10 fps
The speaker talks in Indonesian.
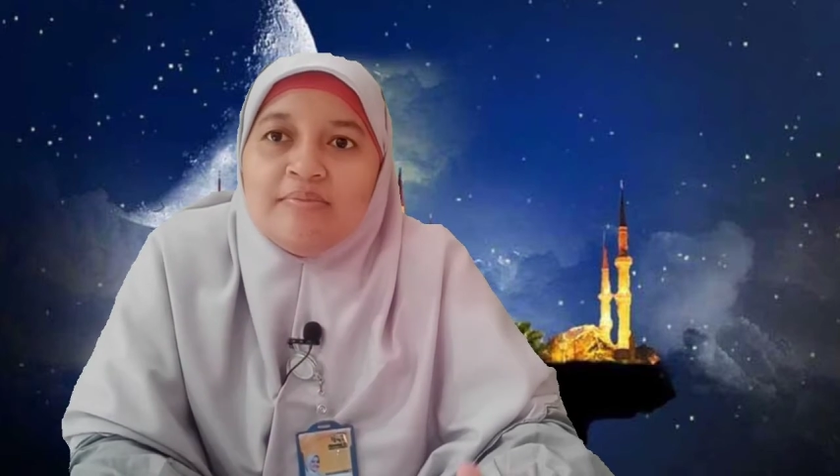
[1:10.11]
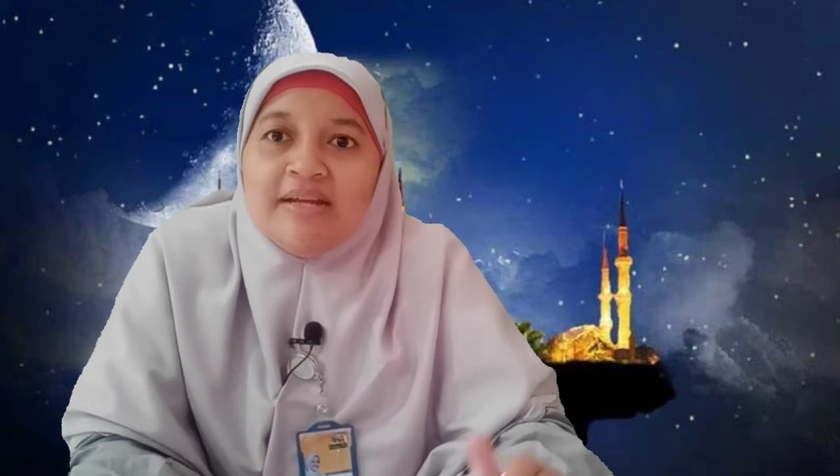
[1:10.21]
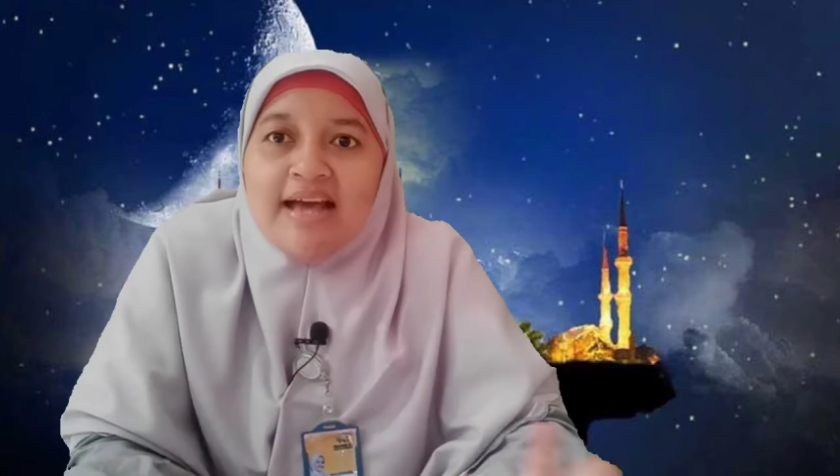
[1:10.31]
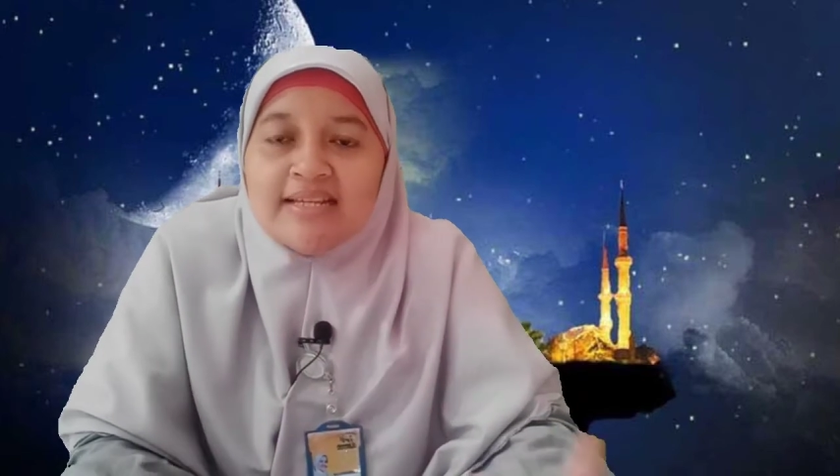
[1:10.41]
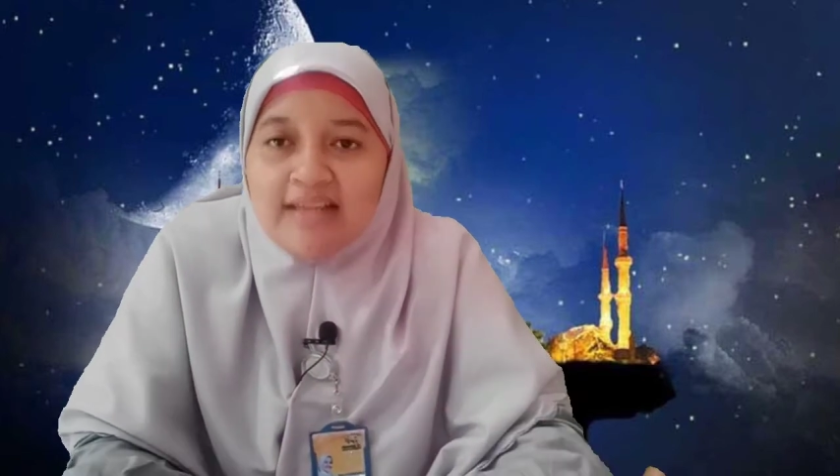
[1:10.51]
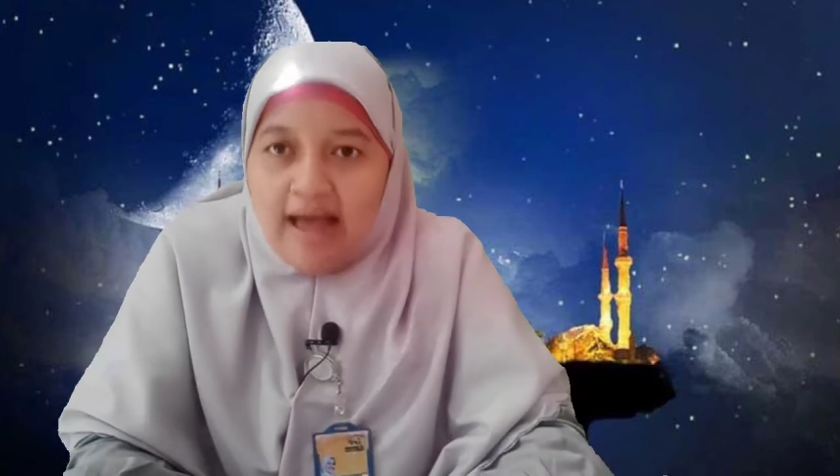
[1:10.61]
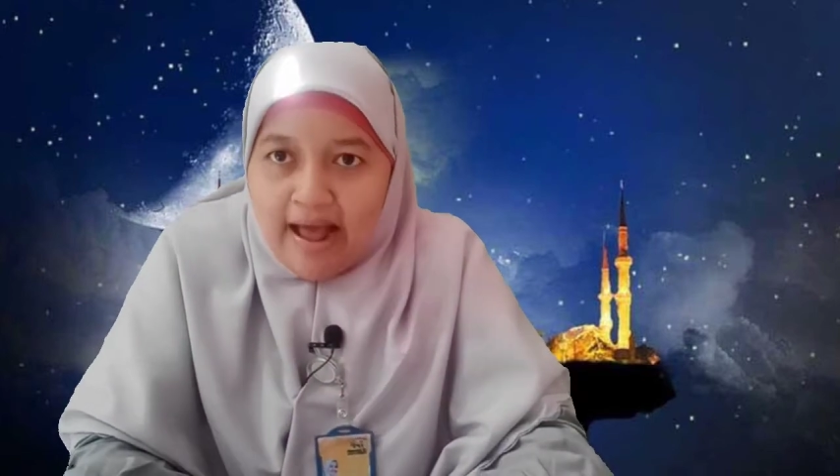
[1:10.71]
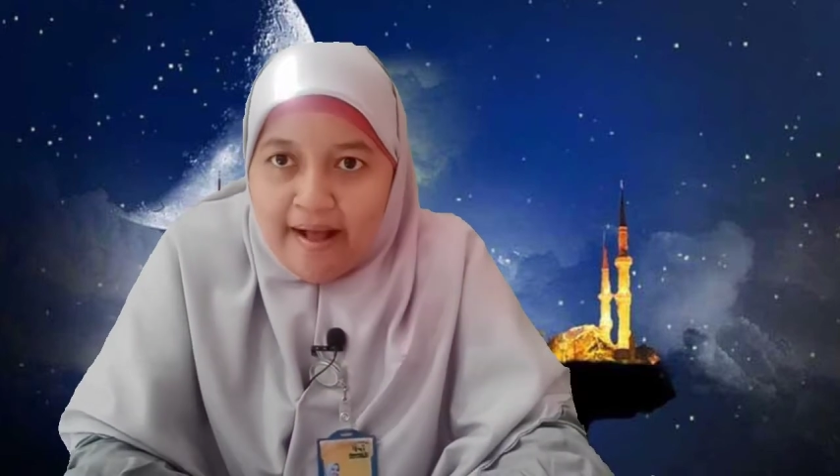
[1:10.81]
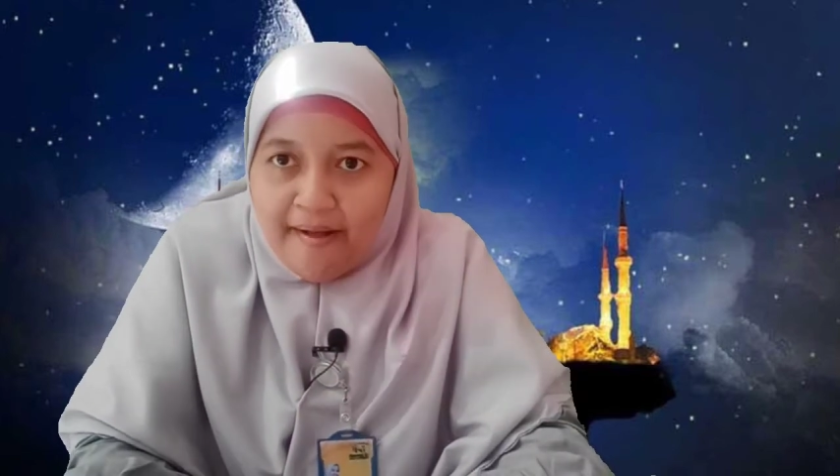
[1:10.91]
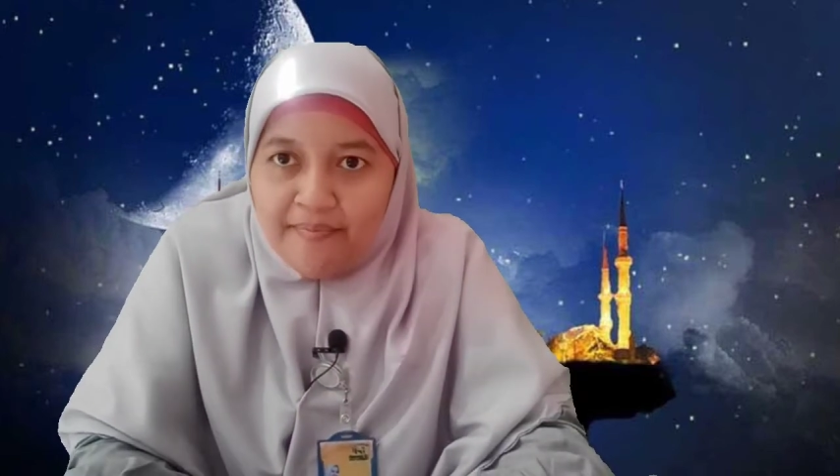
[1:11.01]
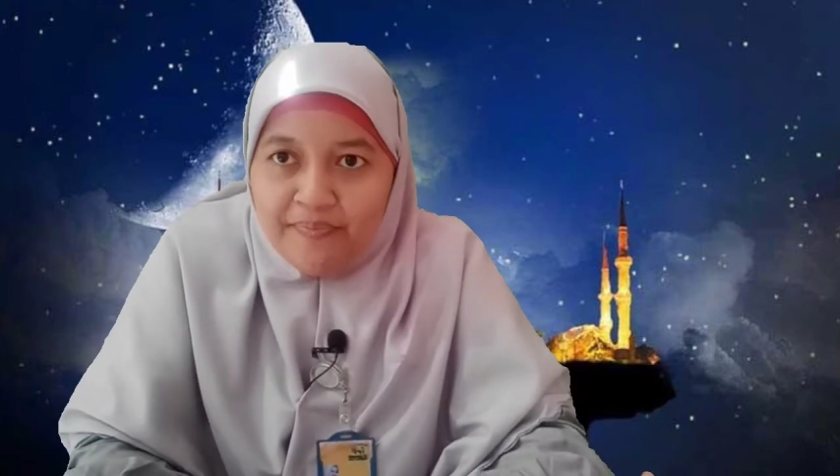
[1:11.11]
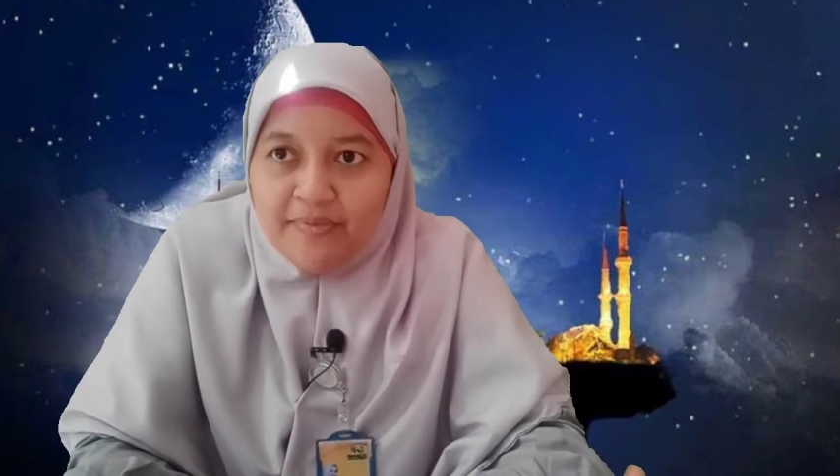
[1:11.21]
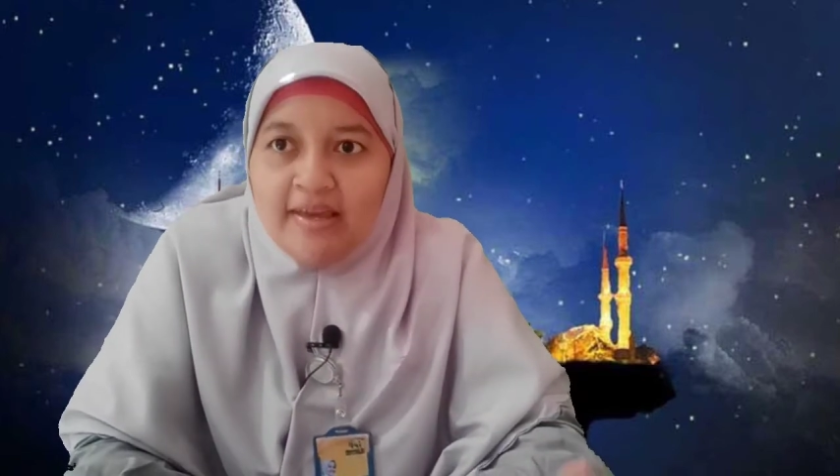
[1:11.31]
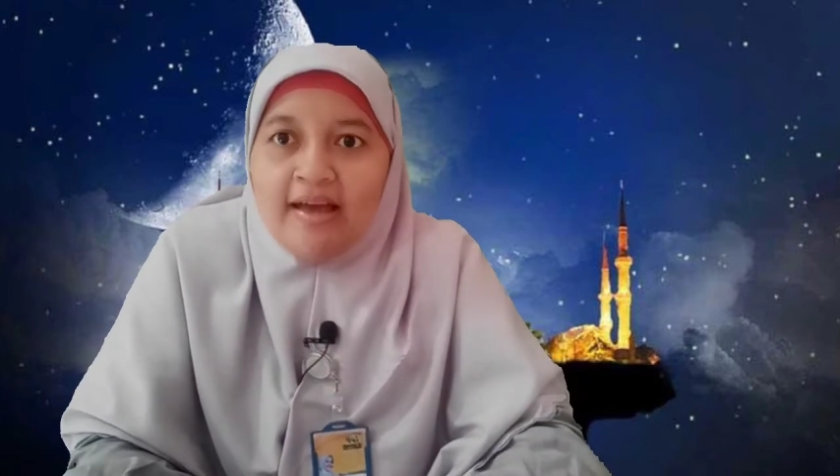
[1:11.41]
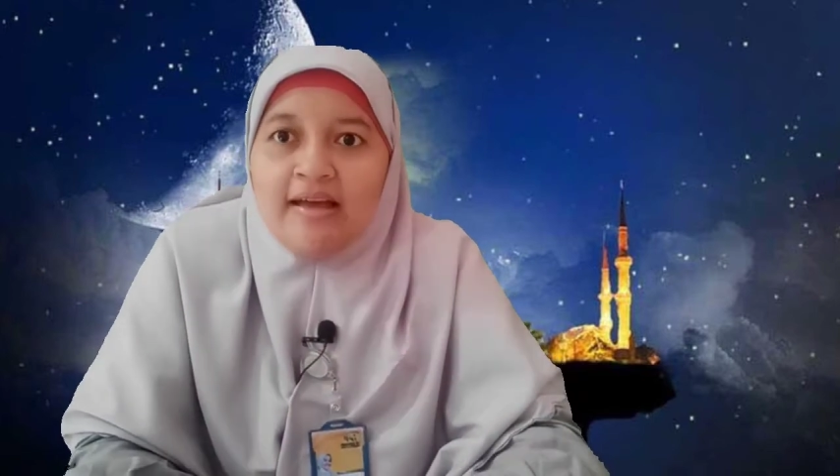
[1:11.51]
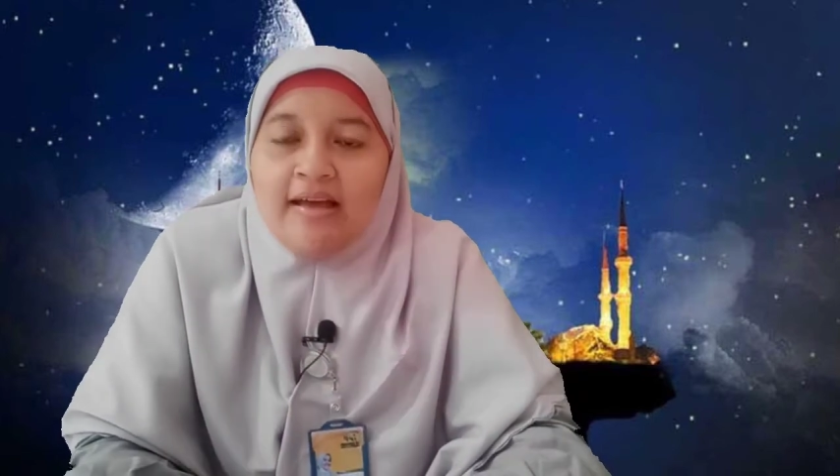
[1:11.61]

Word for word: binasa ya